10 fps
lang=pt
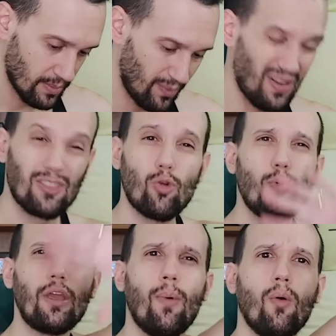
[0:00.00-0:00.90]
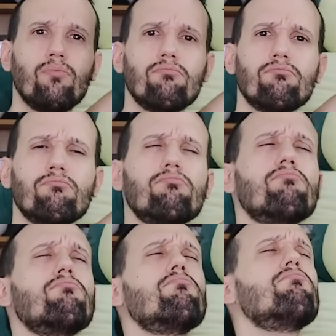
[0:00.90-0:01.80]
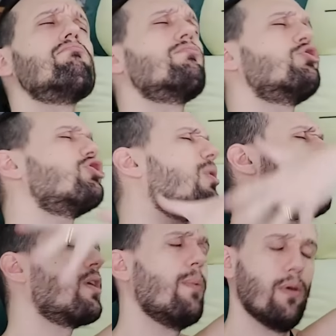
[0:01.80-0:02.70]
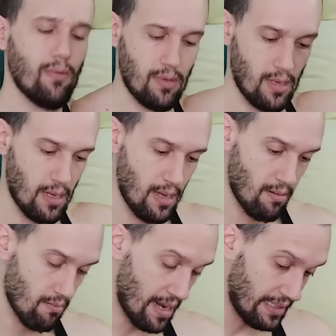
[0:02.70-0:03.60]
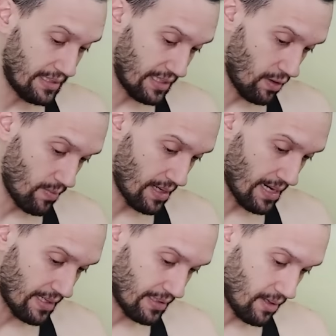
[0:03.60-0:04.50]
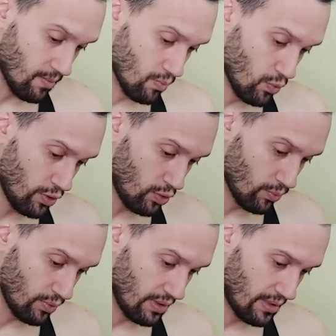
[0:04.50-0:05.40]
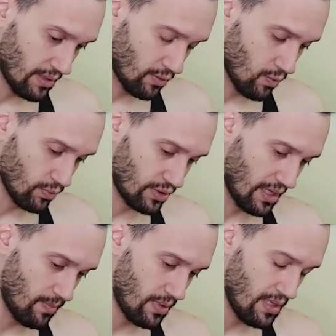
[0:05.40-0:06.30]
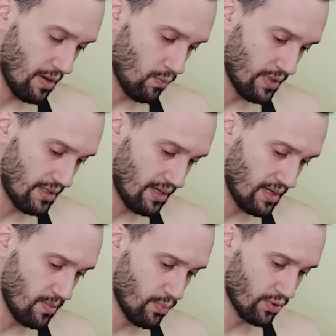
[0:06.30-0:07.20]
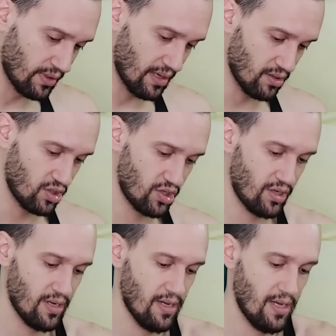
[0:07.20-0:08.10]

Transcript: Preferia só Pokémon. Só Pokémon. Mas é uma carta muito bonita, como sempre, e é um item importante.